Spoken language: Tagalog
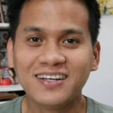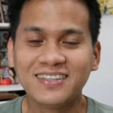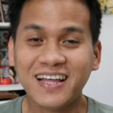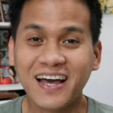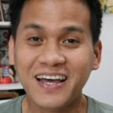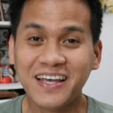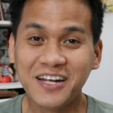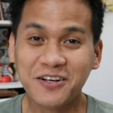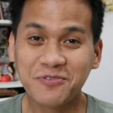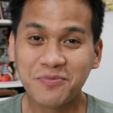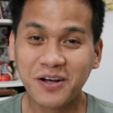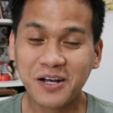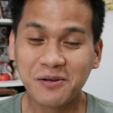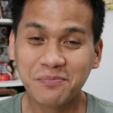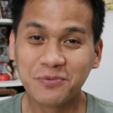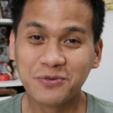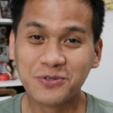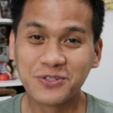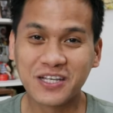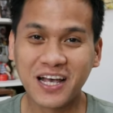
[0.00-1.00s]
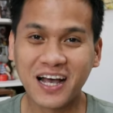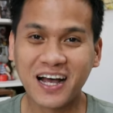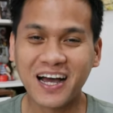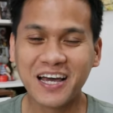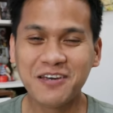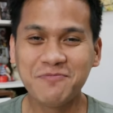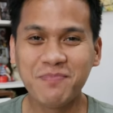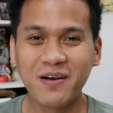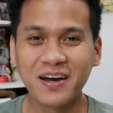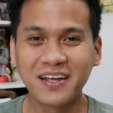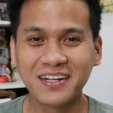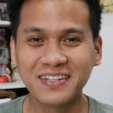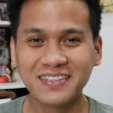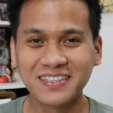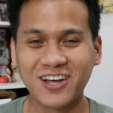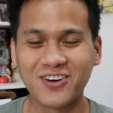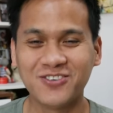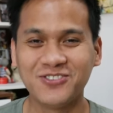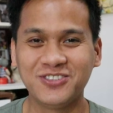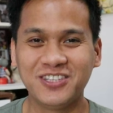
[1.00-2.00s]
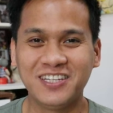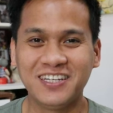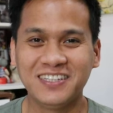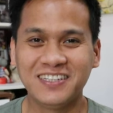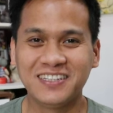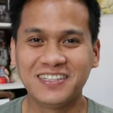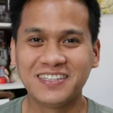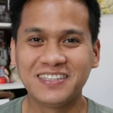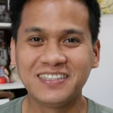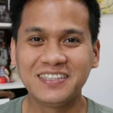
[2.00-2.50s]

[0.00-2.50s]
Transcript: Dahil ang mga pusa ay parang tao din.